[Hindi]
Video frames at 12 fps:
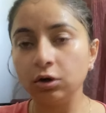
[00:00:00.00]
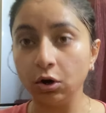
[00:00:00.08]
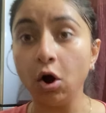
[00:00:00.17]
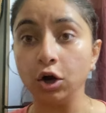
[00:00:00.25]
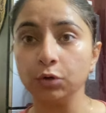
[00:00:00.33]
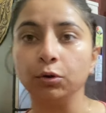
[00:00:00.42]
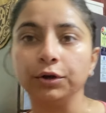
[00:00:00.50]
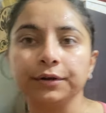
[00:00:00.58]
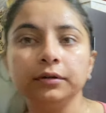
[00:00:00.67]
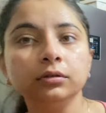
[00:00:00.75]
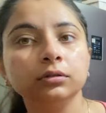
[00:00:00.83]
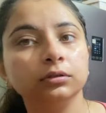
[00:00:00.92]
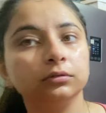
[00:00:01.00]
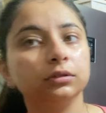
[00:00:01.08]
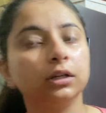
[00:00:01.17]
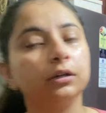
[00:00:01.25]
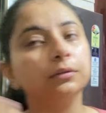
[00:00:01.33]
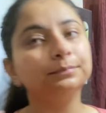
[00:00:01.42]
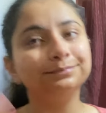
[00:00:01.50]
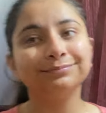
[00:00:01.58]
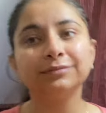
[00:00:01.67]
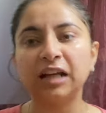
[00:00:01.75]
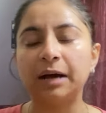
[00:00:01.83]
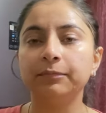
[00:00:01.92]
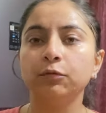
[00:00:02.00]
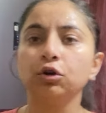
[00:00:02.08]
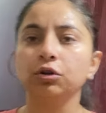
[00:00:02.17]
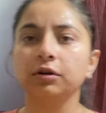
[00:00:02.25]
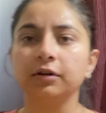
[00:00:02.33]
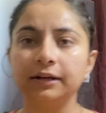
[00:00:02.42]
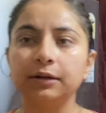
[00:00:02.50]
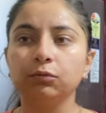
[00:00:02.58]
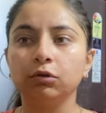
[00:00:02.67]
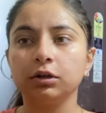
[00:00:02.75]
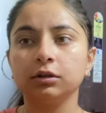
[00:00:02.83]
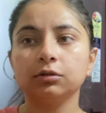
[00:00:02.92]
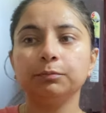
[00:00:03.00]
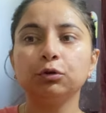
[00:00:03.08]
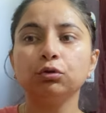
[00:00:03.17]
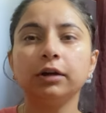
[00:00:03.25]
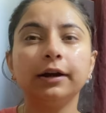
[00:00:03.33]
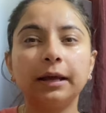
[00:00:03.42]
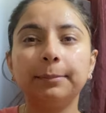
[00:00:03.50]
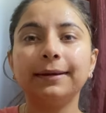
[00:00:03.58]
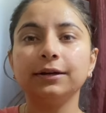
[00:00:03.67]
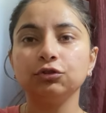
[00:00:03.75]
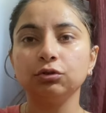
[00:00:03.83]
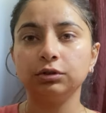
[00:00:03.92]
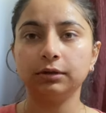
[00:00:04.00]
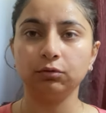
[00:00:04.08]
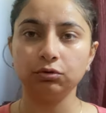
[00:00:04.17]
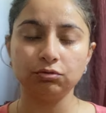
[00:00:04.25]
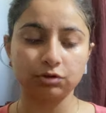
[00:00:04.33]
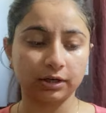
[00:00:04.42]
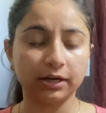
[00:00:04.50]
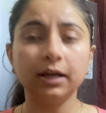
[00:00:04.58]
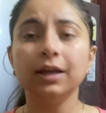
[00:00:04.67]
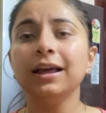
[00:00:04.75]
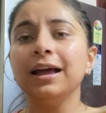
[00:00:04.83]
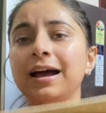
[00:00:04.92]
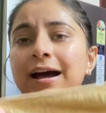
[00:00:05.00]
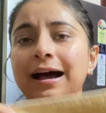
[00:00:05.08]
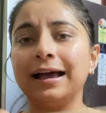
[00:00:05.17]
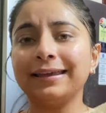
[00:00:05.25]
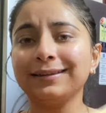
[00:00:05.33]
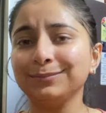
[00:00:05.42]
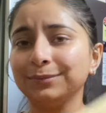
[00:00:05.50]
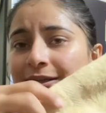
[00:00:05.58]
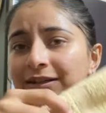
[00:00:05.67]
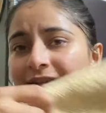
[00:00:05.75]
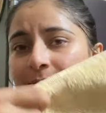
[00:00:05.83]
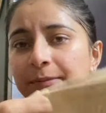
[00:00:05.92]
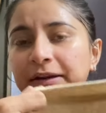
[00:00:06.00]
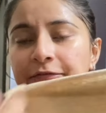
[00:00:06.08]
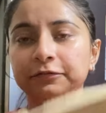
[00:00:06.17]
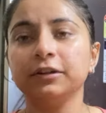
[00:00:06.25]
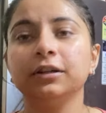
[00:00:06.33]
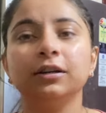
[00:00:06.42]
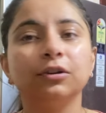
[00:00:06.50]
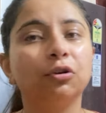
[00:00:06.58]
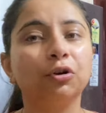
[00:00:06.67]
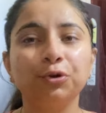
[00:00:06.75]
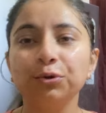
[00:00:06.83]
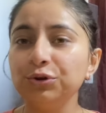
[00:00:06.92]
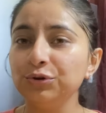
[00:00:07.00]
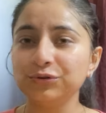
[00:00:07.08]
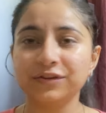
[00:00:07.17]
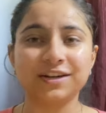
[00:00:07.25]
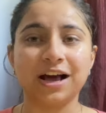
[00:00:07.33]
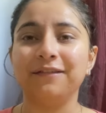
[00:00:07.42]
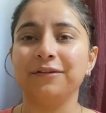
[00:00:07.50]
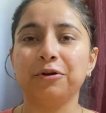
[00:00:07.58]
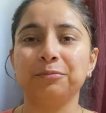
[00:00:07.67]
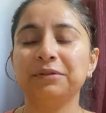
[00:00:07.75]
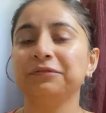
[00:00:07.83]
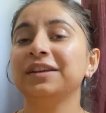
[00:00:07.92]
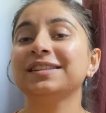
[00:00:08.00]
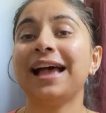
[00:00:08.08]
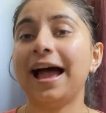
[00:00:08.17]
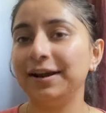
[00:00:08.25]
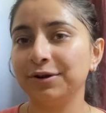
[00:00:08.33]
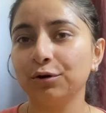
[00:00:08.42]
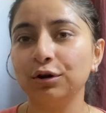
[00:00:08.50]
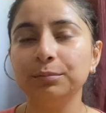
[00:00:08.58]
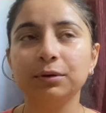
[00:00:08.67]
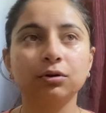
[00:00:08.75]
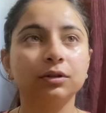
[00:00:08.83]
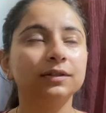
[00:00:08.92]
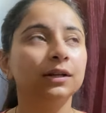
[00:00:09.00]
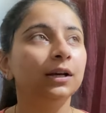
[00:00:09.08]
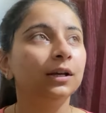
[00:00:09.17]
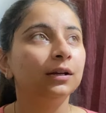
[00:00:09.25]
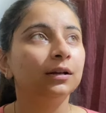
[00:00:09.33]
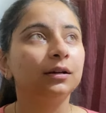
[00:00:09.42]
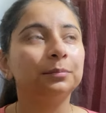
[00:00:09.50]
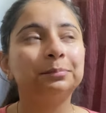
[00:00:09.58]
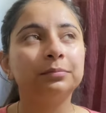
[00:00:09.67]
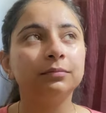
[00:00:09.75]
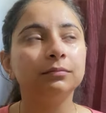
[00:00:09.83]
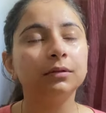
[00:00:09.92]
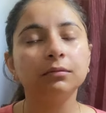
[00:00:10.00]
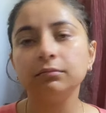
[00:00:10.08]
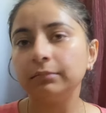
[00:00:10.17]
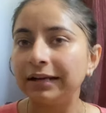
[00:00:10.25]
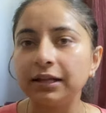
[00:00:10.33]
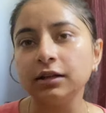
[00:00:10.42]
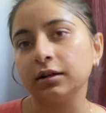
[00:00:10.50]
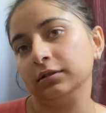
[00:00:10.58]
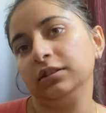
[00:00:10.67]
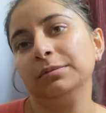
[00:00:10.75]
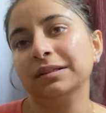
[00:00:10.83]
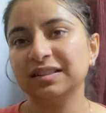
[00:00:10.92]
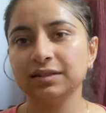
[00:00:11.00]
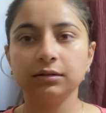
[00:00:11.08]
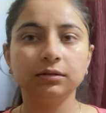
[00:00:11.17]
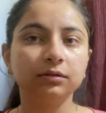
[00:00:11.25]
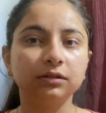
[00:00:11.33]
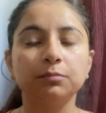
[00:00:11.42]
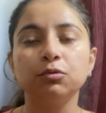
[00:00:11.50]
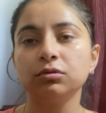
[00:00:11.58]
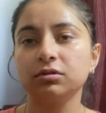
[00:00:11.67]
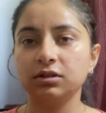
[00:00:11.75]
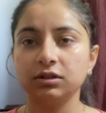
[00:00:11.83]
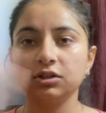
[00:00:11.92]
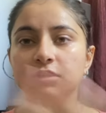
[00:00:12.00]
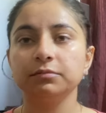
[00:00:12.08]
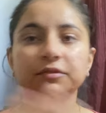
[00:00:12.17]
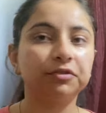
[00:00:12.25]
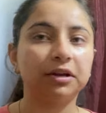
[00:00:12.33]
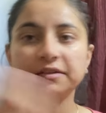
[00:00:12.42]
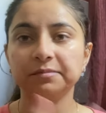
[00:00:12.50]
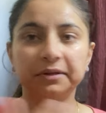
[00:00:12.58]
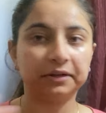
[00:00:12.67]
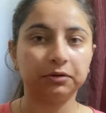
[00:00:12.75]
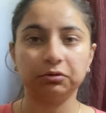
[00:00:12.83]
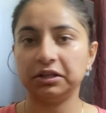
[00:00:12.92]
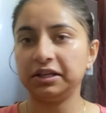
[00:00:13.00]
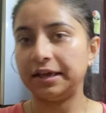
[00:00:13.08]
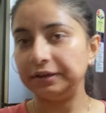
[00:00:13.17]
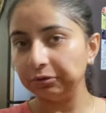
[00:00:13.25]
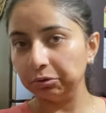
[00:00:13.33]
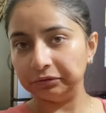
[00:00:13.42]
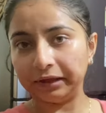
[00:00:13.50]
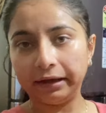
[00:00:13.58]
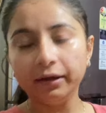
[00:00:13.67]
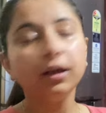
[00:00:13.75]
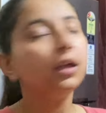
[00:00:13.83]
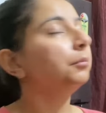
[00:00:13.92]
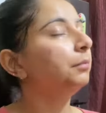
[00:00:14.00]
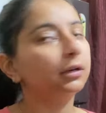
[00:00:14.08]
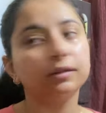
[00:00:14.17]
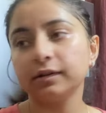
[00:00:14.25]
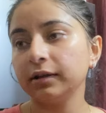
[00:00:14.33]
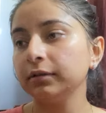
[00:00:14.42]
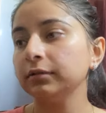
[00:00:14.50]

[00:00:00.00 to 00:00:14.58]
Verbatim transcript: हॉट वाटर टैप वाटर रनिंग वाटर और बिल्कुल ठंडा पानी जो होता है वो यूज़ करना आई प्रेफर नॉट टू यूज़ टावल ऑन माई फेस एट ऑल बिकॉज मैं नहीं करती बस द मोस्ट जर्म्स ट्रांसमिटेड होता है यही होता है मेरे से